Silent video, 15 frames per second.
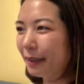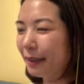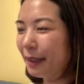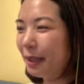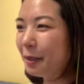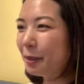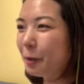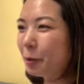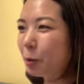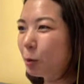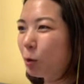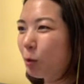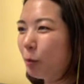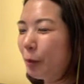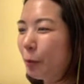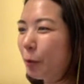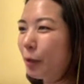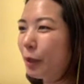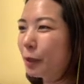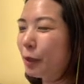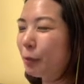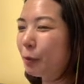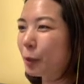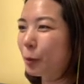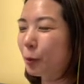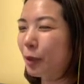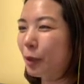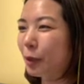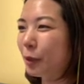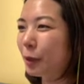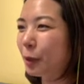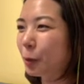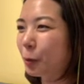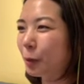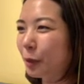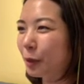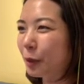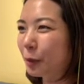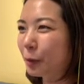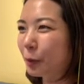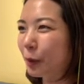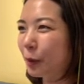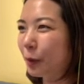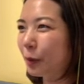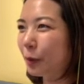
あ、米もわさびとかネギとかいけるんや。